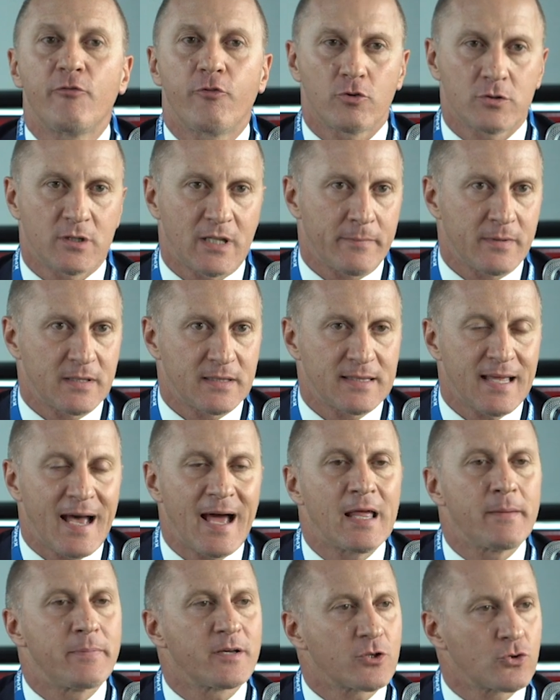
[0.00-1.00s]

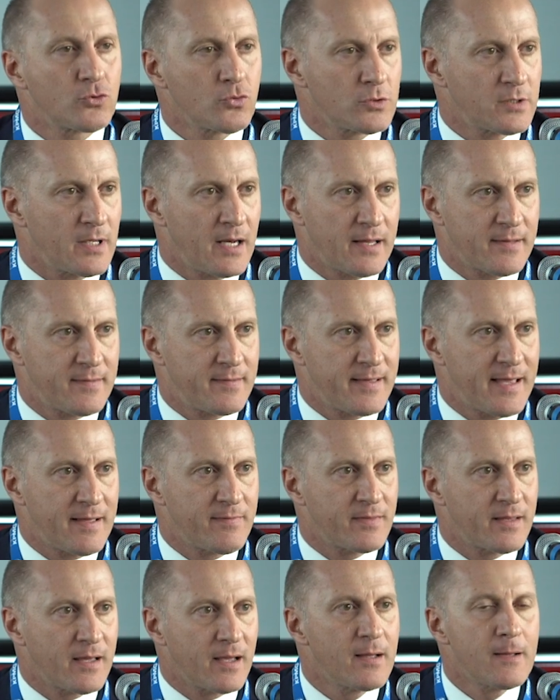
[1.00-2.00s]
fondamentale per tutte le
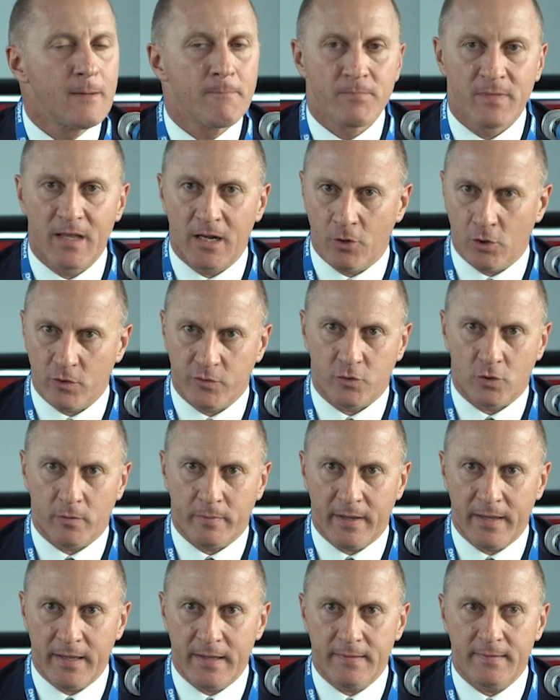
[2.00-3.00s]
aziende del
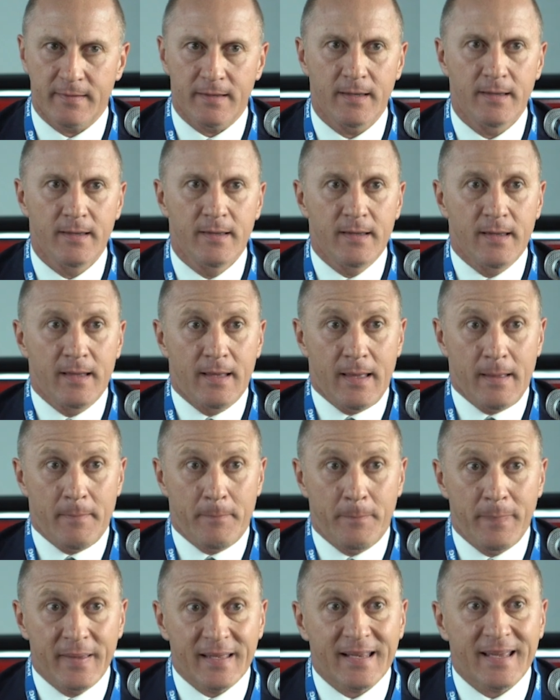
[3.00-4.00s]
nostro paese
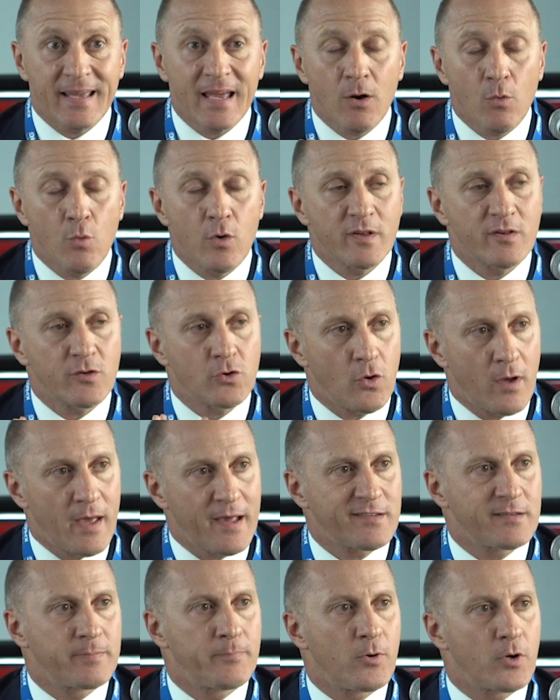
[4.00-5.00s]
perché questo
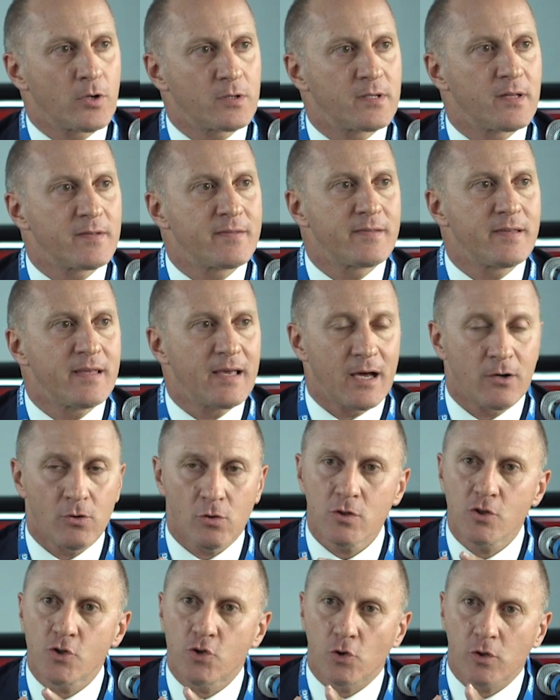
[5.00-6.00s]
export sia
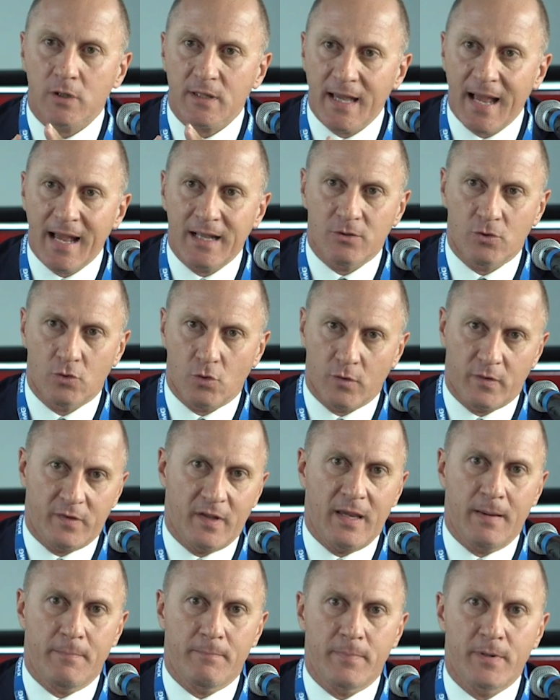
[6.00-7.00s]
non soltanto
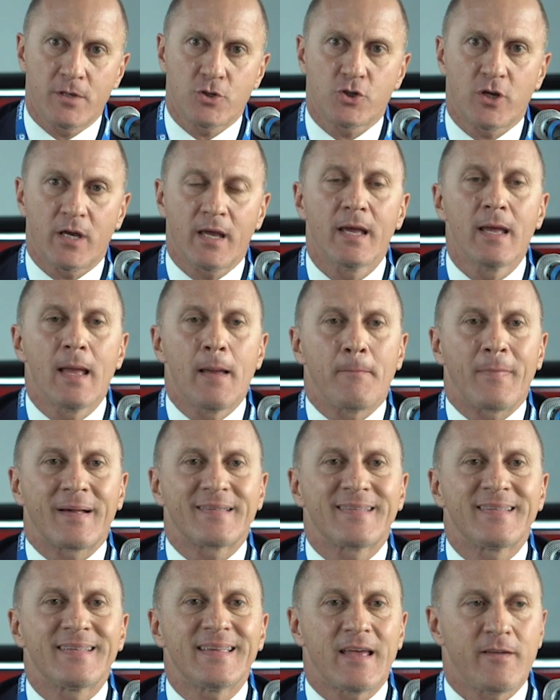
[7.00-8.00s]
semplice
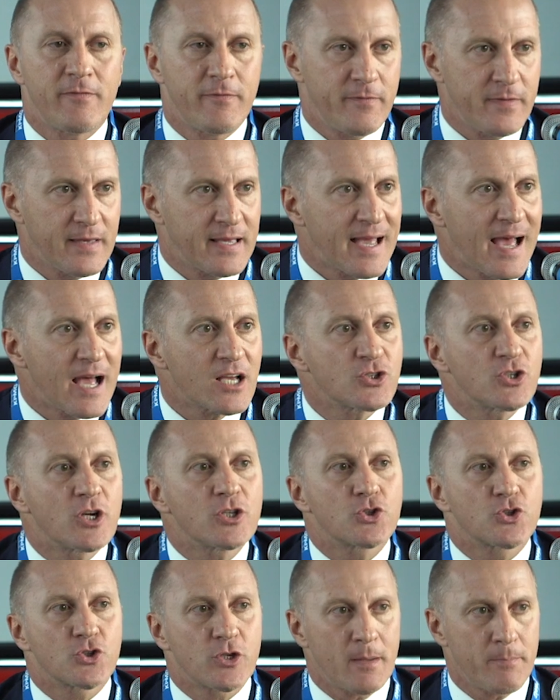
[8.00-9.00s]
ma sia
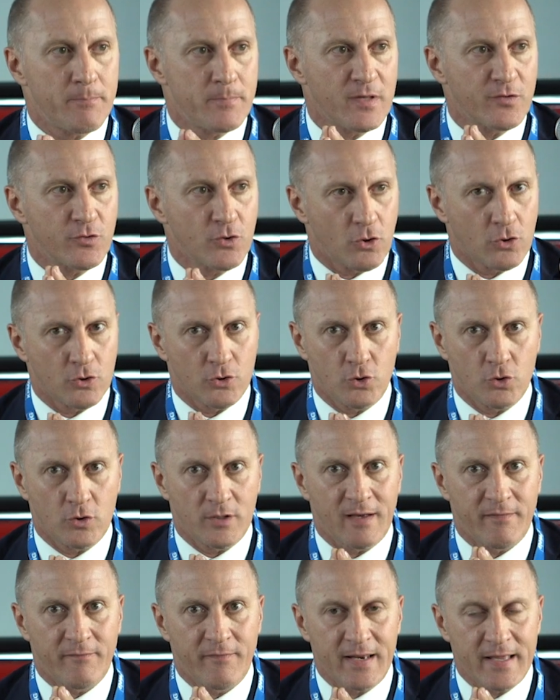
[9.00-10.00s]
efficace c'è
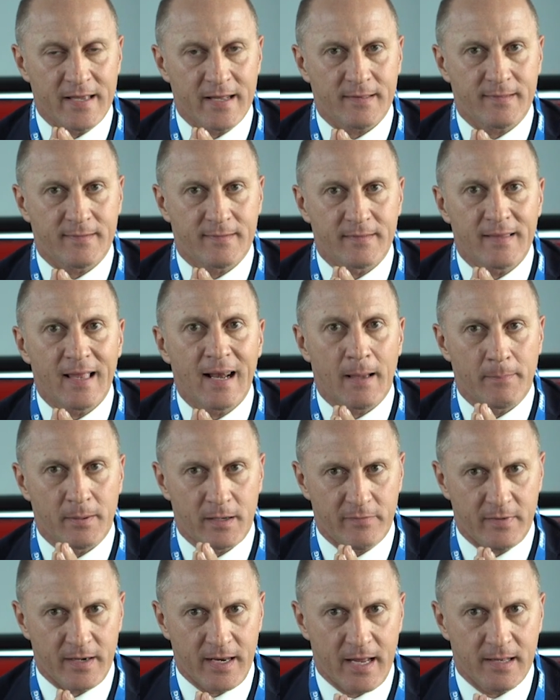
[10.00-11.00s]
bisogno di avvalersi della
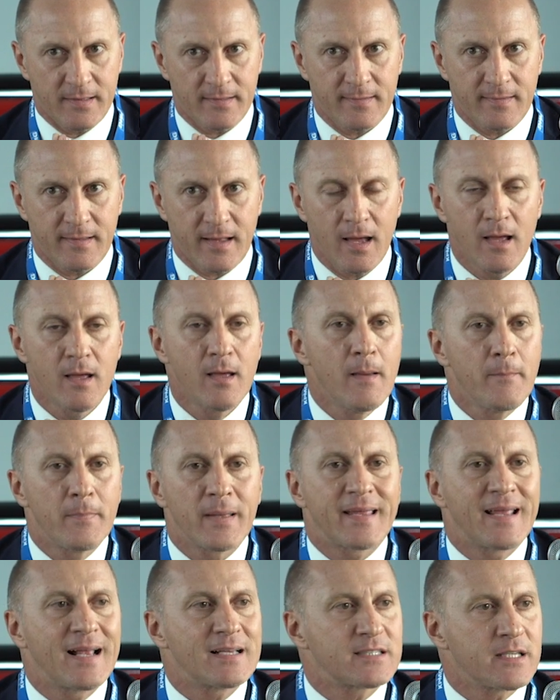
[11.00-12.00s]
preferenza
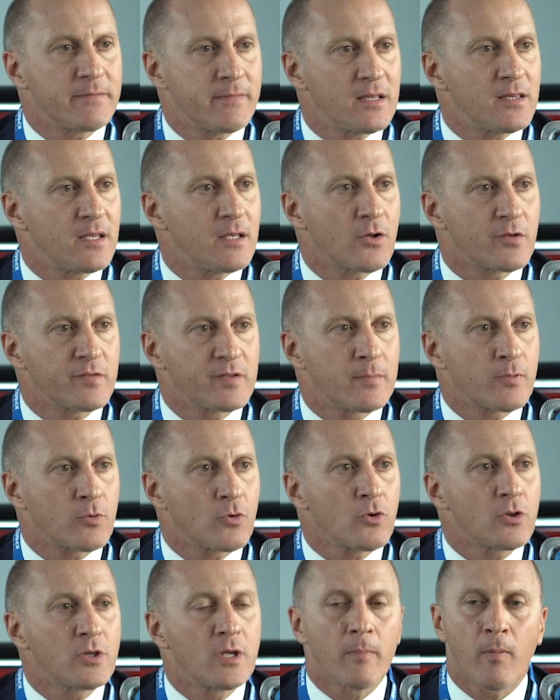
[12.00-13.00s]
perché altrimenti i nostri
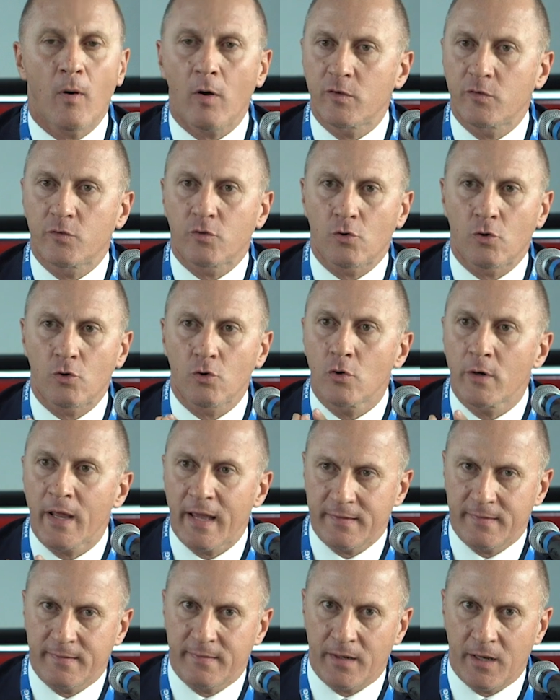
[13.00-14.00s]
prodotti possono non
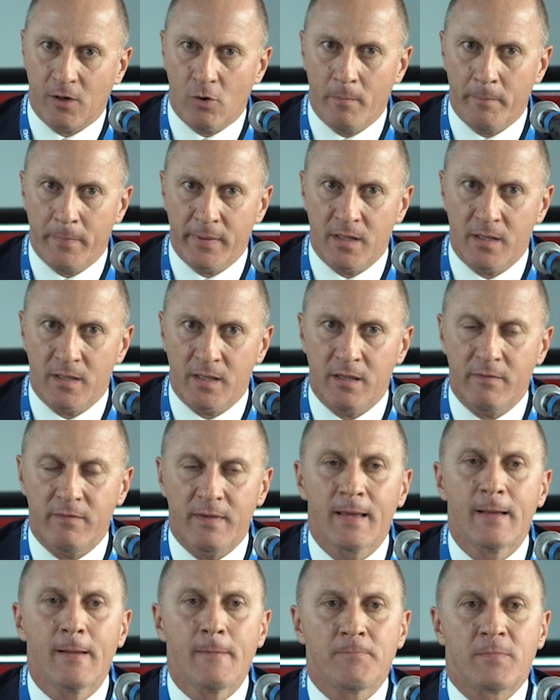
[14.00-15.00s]
essere
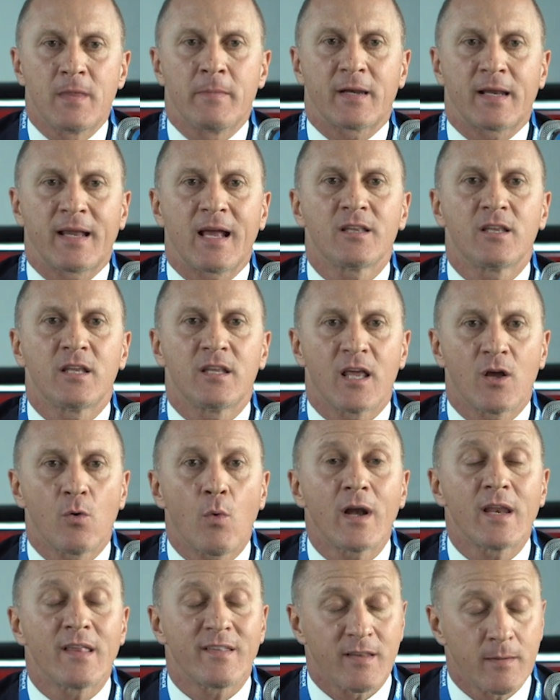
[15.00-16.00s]
competitivi nei mercati nei
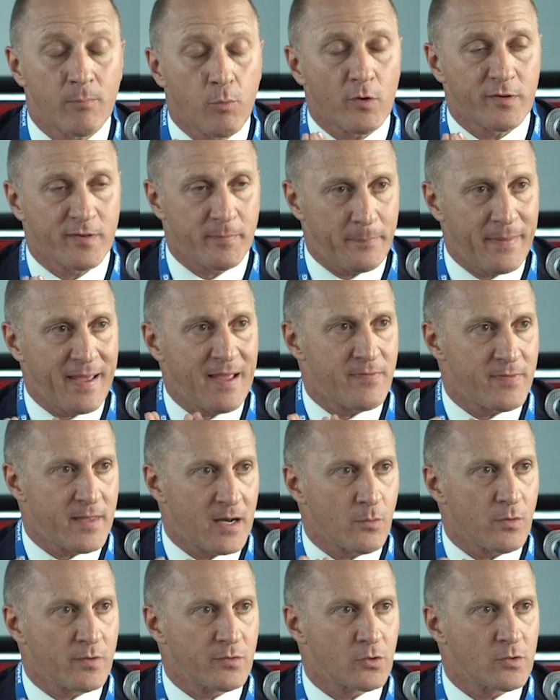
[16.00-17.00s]
quali si può
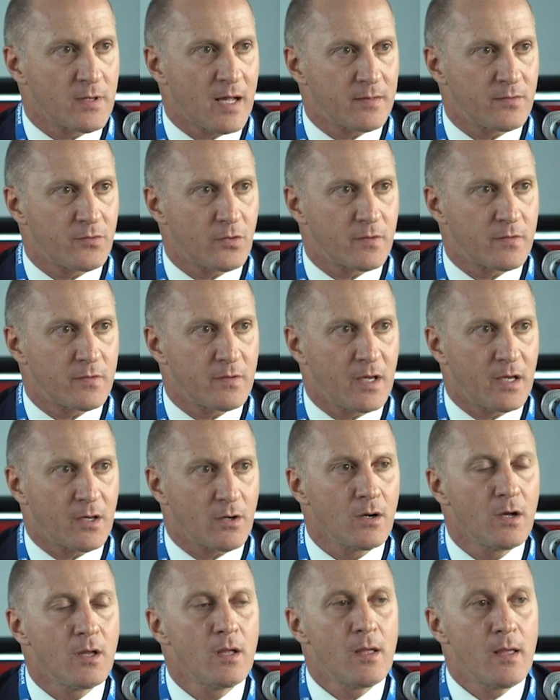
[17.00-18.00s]
spendere questo dazio
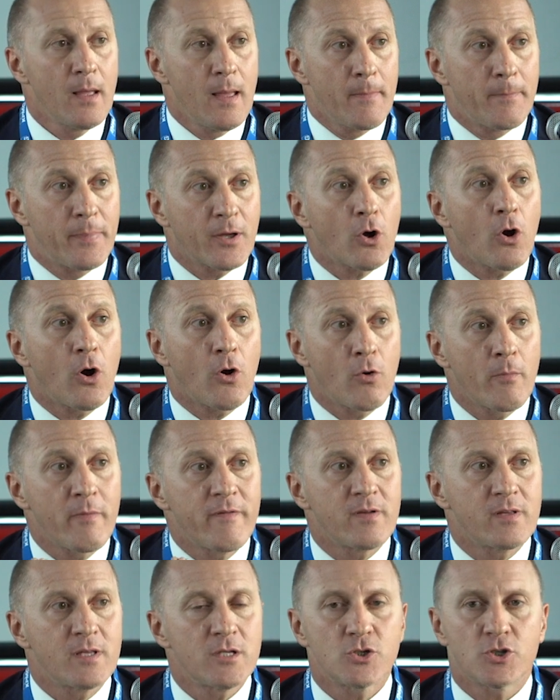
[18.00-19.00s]
zero però
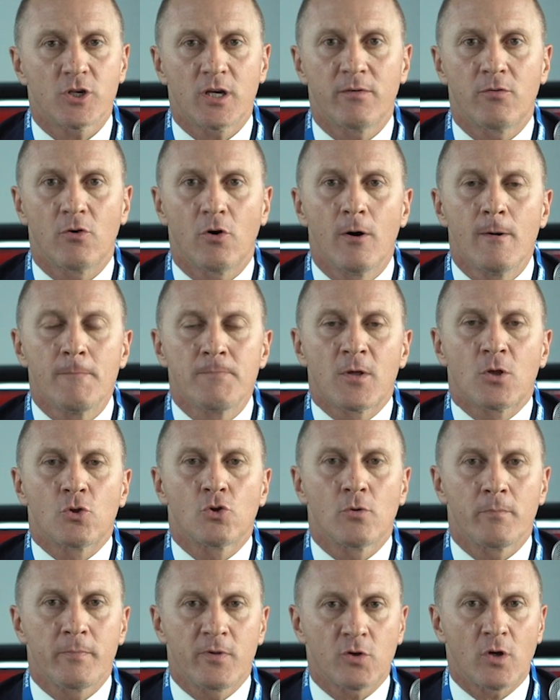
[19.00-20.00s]
come vi dicevo
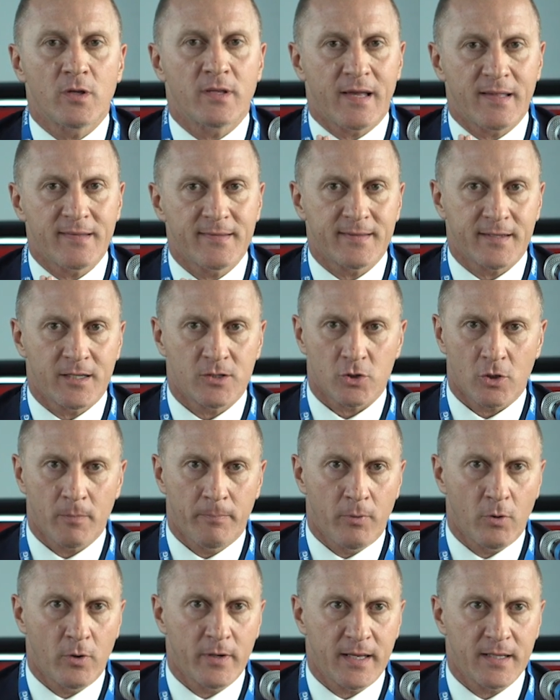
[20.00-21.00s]
non bisogna essere
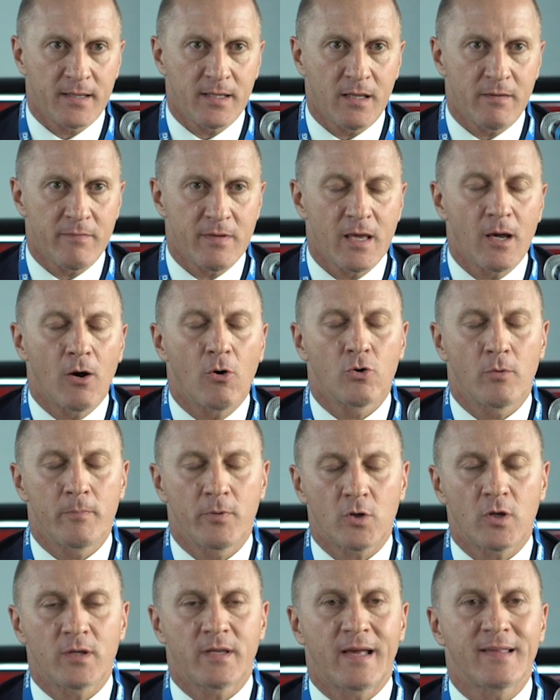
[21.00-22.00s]
troppo creativi o
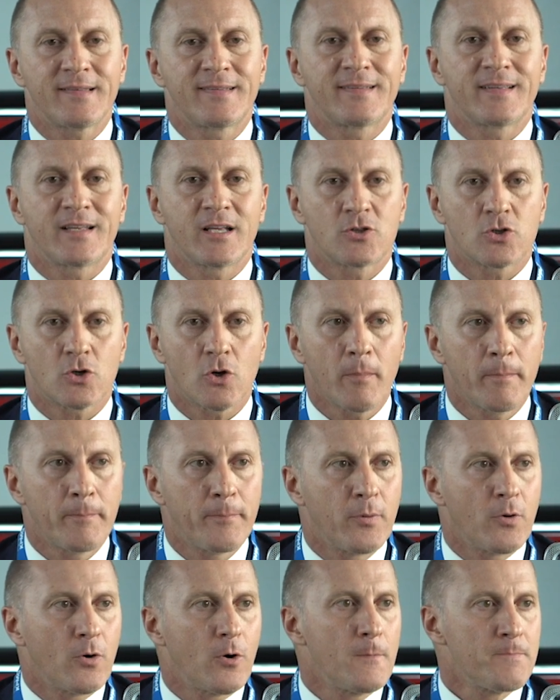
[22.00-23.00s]
non bisogna essere
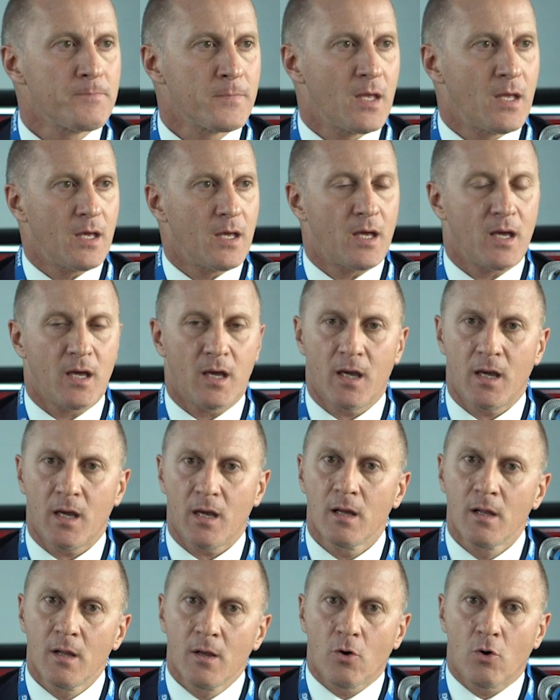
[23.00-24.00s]
troppo
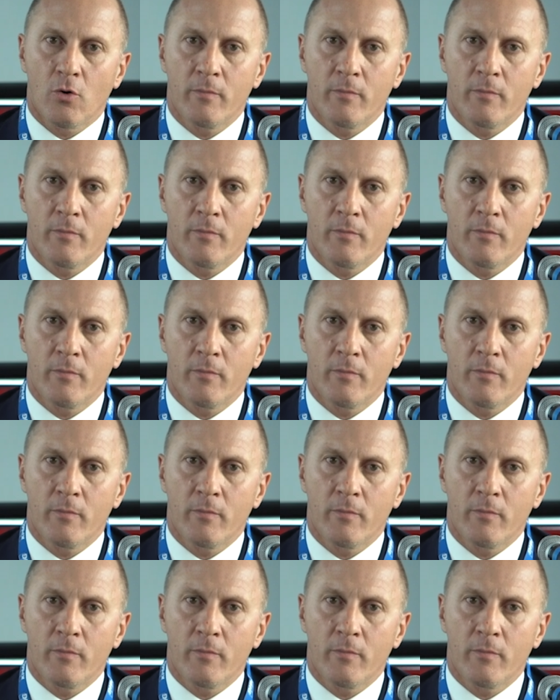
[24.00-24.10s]
eh,